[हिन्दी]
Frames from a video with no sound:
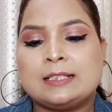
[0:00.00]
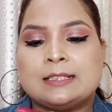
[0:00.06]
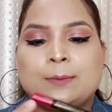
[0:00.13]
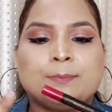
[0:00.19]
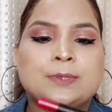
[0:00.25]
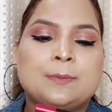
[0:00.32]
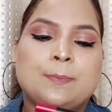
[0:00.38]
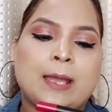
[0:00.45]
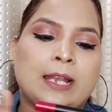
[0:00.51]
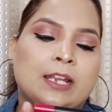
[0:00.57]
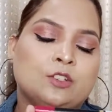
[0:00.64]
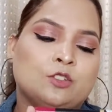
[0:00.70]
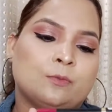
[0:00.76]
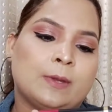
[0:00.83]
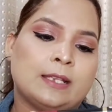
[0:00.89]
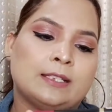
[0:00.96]
सबसे पहले
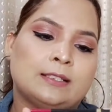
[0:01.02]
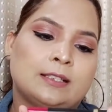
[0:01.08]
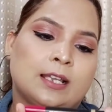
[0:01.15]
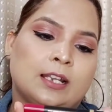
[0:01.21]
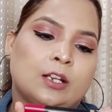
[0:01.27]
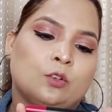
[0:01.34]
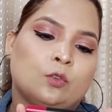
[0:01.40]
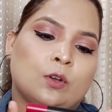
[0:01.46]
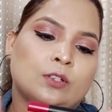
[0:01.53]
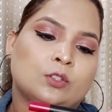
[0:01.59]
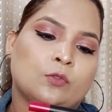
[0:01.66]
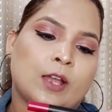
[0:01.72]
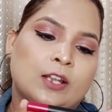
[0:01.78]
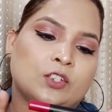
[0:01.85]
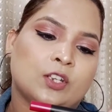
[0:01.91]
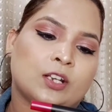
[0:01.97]
जो मैं जिस कलर को
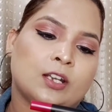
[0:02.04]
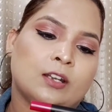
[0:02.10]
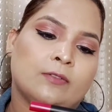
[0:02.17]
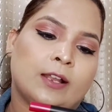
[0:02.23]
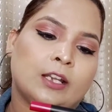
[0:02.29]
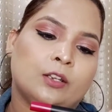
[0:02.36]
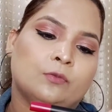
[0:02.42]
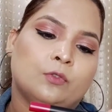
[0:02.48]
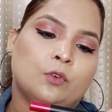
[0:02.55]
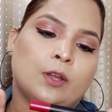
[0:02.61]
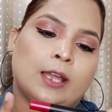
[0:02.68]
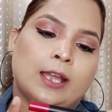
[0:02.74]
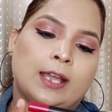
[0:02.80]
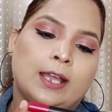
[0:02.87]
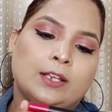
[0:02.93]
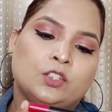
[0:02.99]
स्वेच करने वाली वो
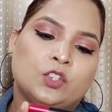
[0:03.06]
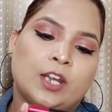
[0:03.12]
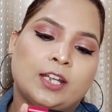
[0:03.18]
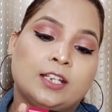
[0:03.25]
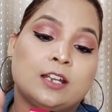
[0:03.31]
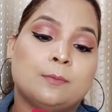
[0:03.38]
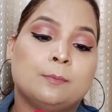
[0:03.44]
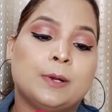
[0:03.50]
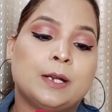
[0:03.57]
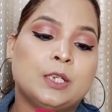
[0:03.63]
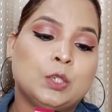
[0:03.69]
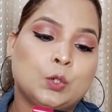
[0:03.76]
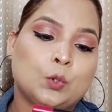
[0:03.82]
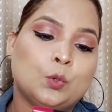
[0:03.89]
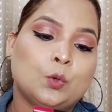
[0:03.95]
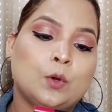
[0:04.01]
है शेड नंबर
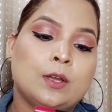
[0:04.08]
टू